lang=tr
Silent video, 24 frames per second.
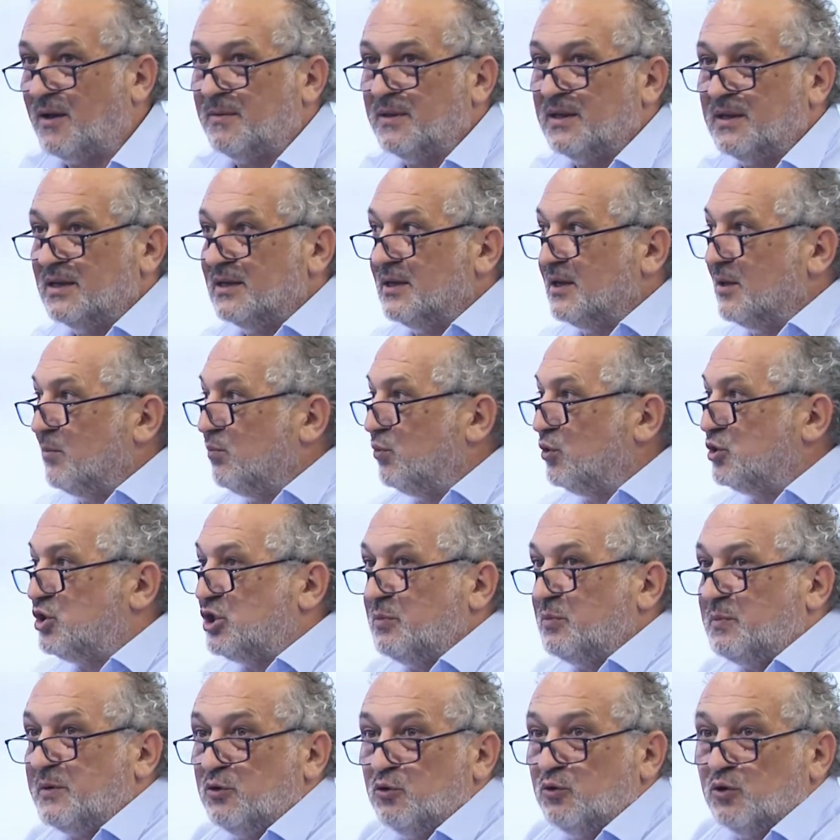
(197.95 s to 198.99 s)
Şimdi bak, bu, bu
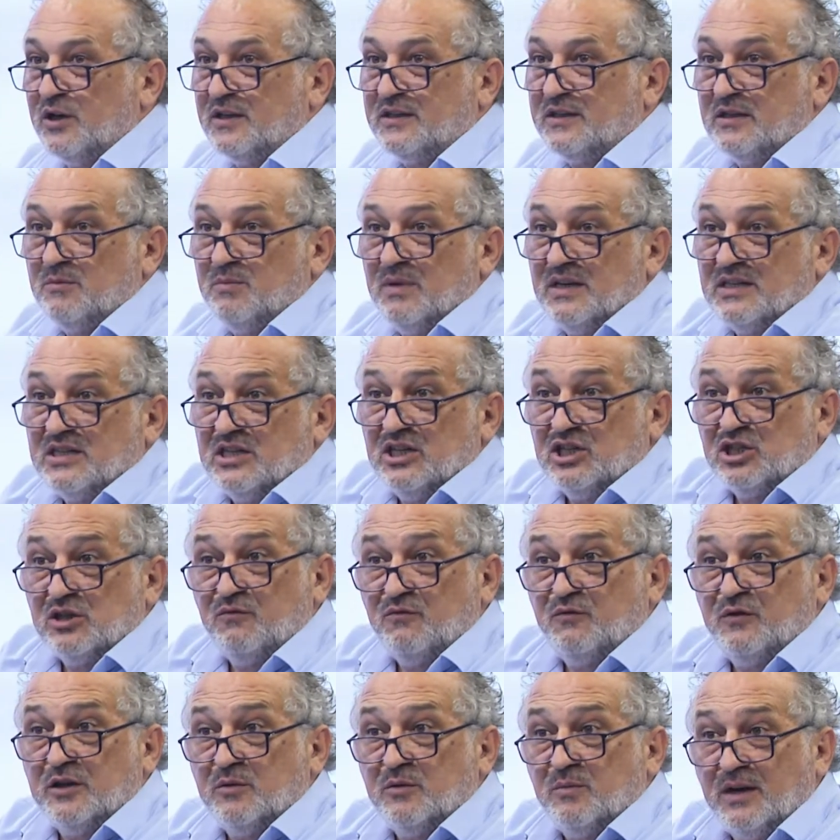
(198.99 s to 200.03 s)
çipin olayı... üretilmesi
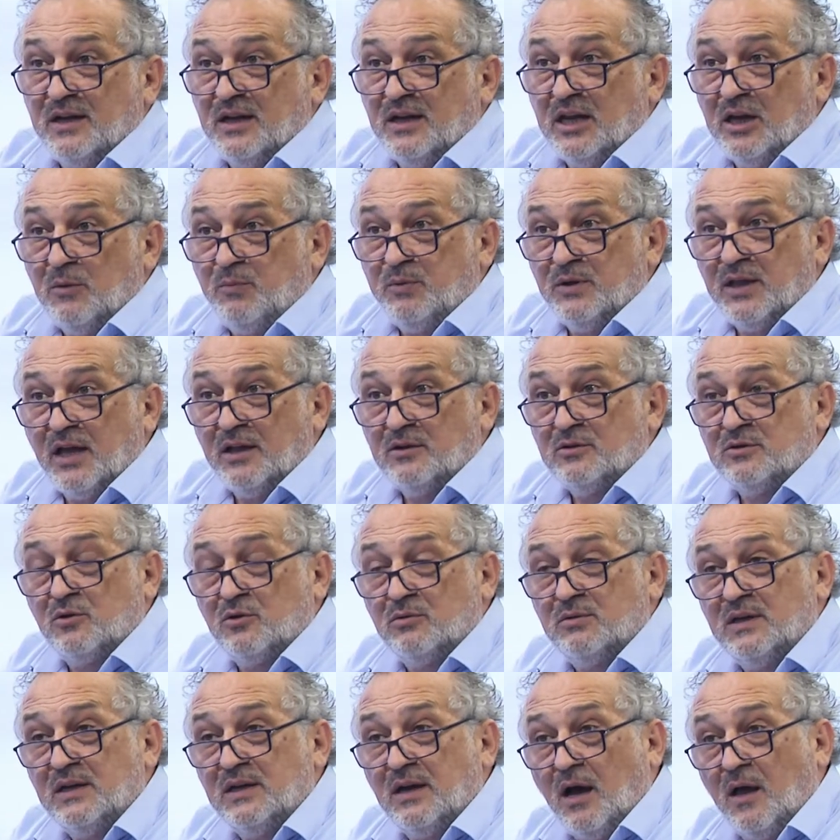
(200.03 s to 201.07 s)
için firmayla yapılan
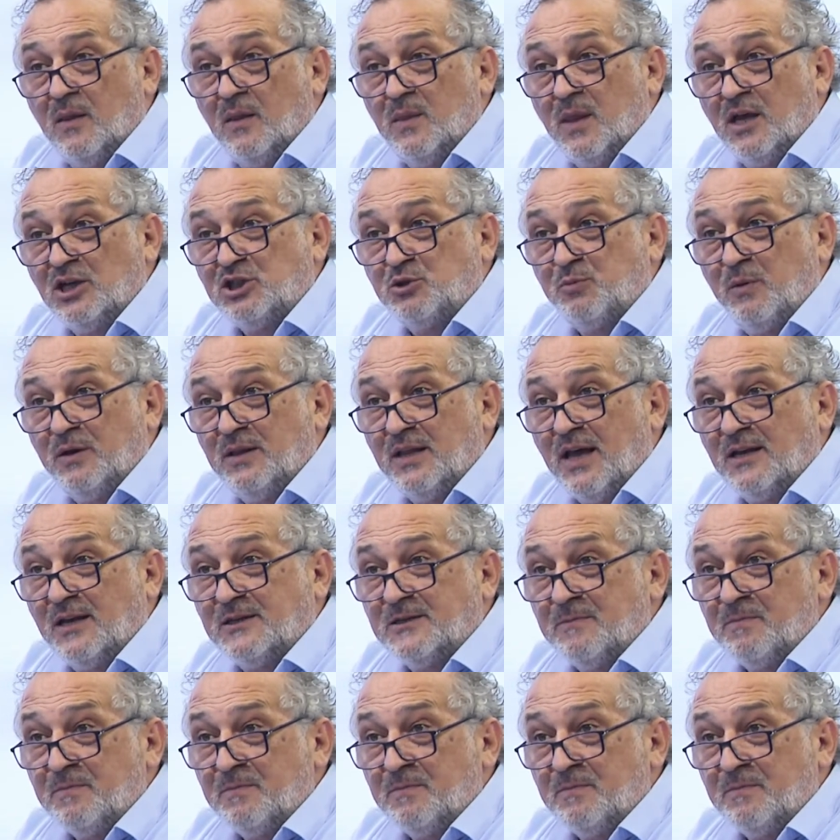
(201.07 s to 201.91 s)
tamam. E, anlaşmalar.